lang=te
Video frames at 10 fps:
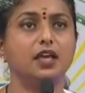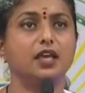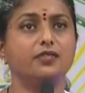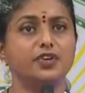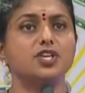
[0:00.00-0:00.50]

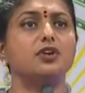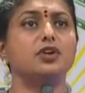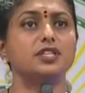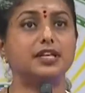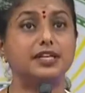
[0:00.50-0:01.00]
ఈ విషయం
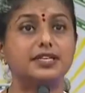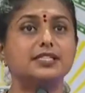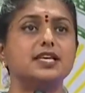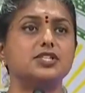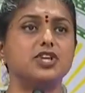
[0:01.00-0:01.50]
గురించి
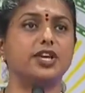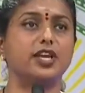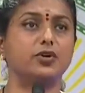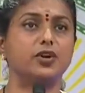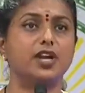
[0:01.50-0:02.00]
డిస్కస్
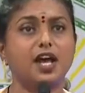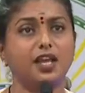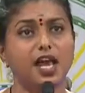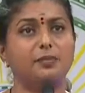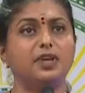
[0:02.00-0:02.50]
చేయనీయకుండా
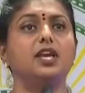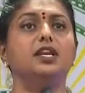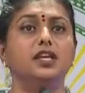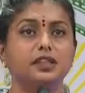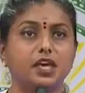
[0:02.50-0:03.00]
నా మీద
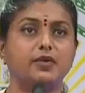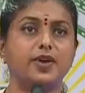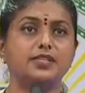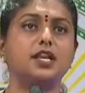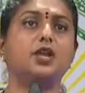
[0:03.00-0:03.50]
నిందలు
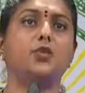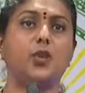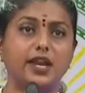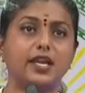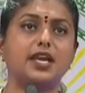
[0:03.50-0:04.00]
వేసి నన్ను
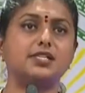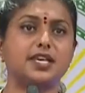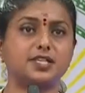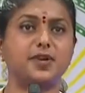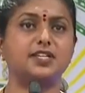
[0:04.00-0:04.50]
వన్ ఇయర్
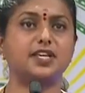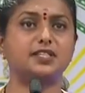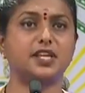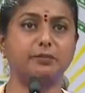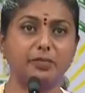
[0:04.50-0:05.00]
సస్పెండ్
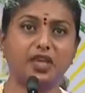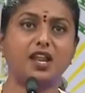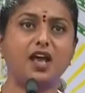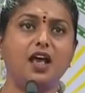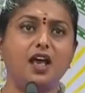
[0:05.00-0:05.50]
చేసిన
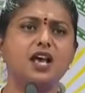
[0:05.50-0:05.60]
మీరా